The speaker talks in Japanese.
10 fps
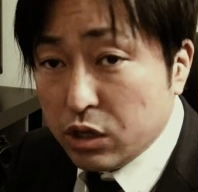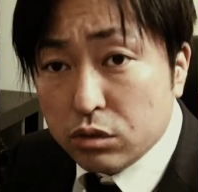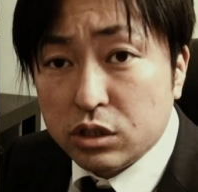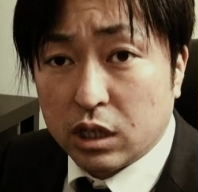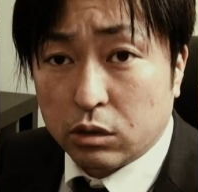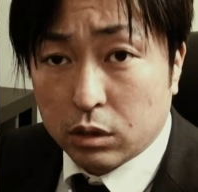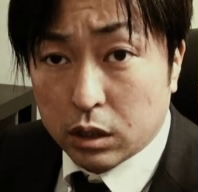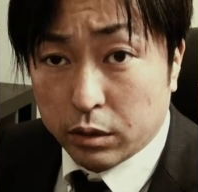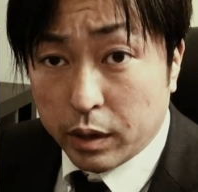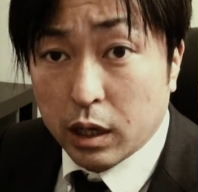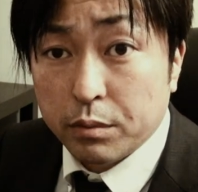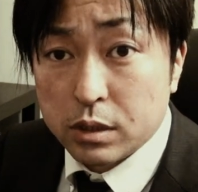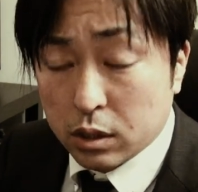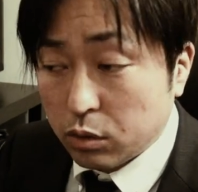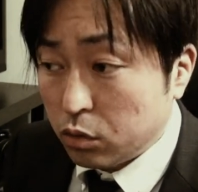有地だとかって分かりま
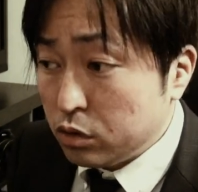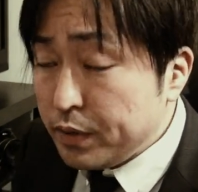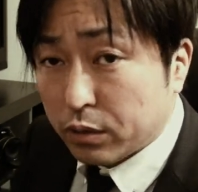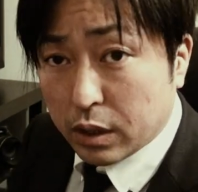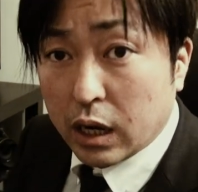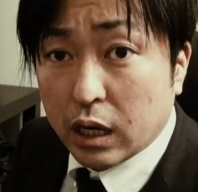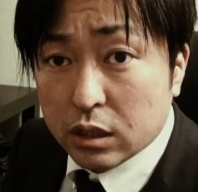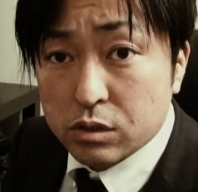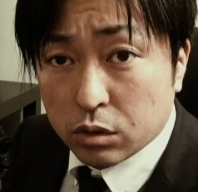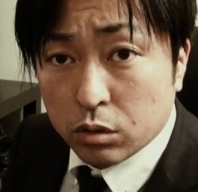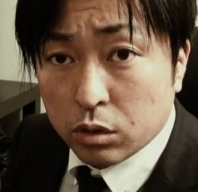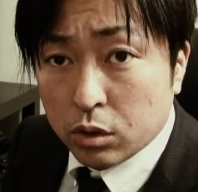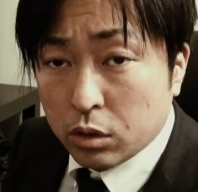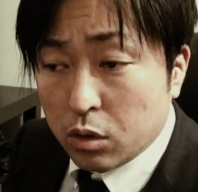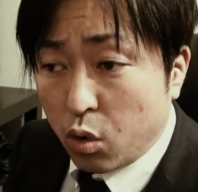すけど海の中ですよ
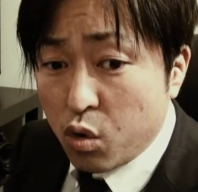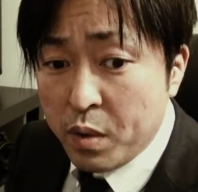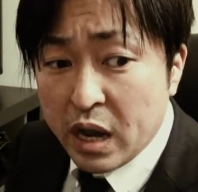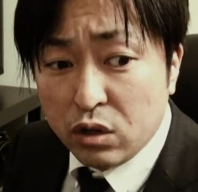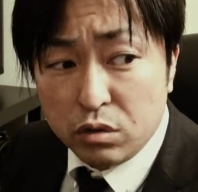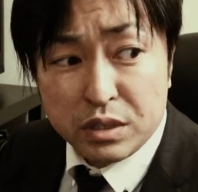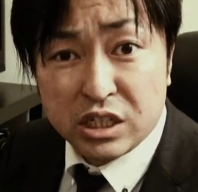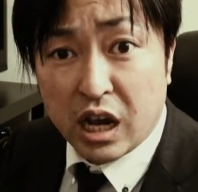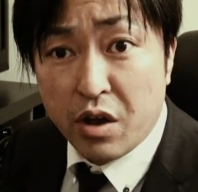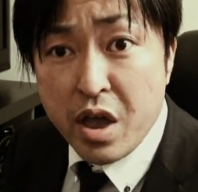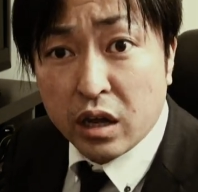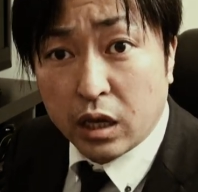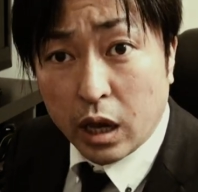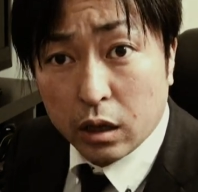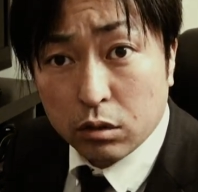お前の海ちゃうやん
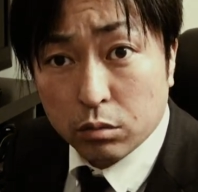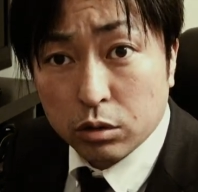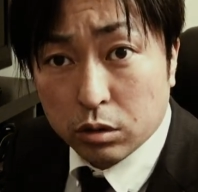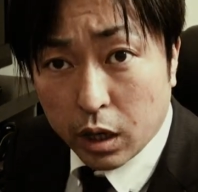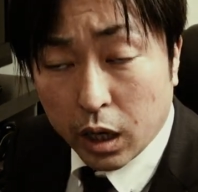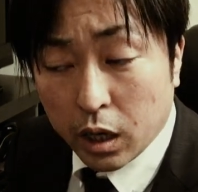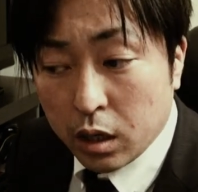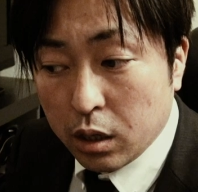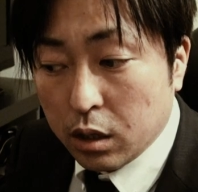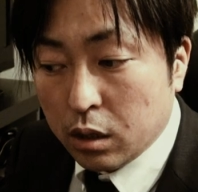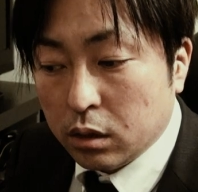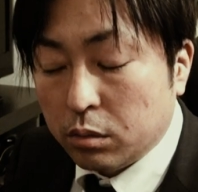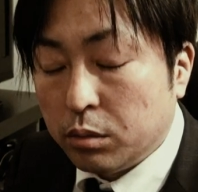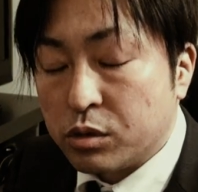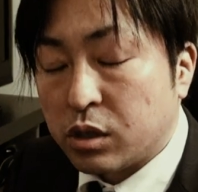けと思って
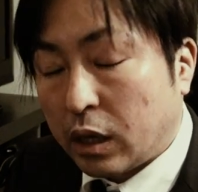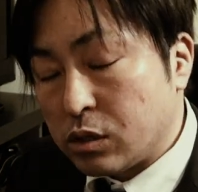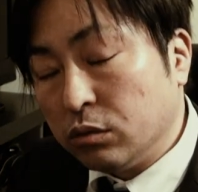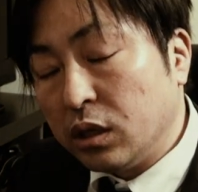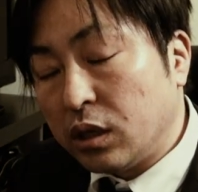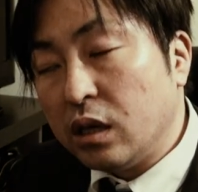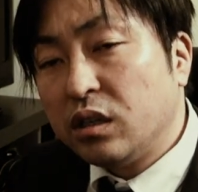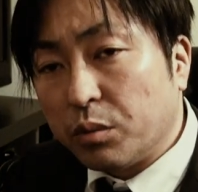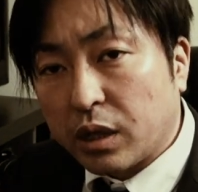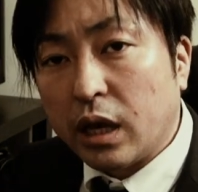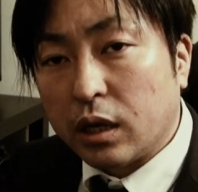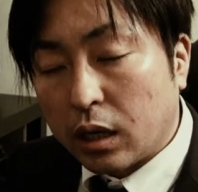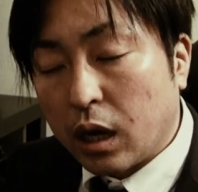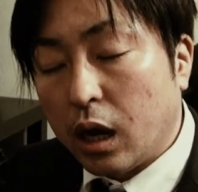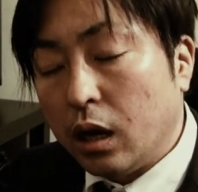もうそれ、ね、そんな元気もないか
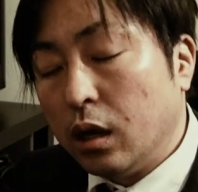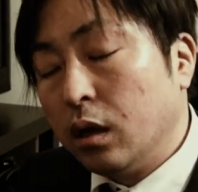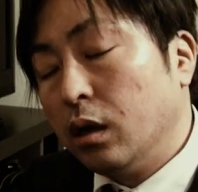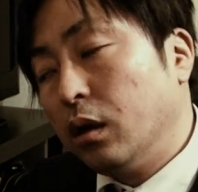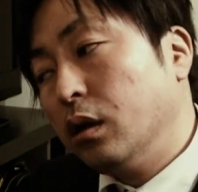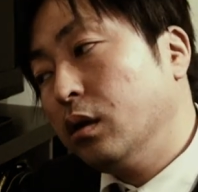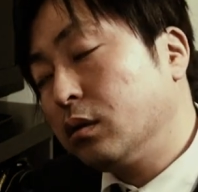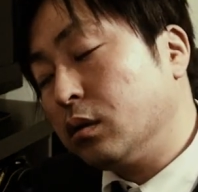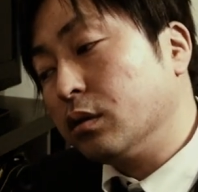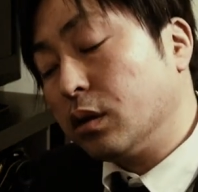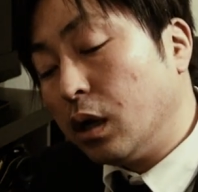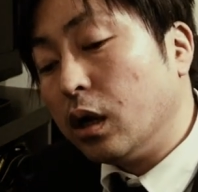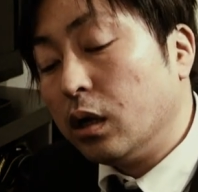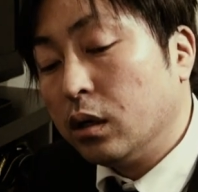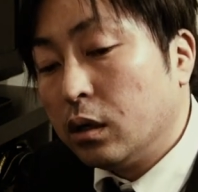ら「
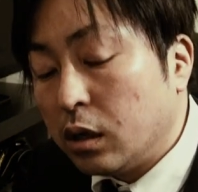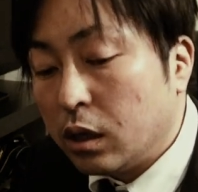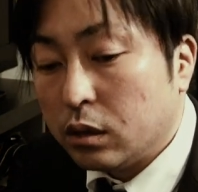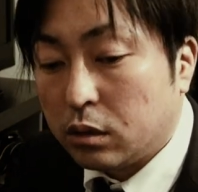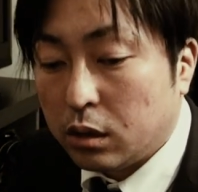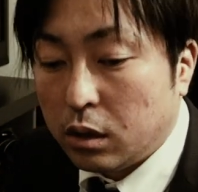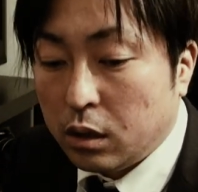はいはい」って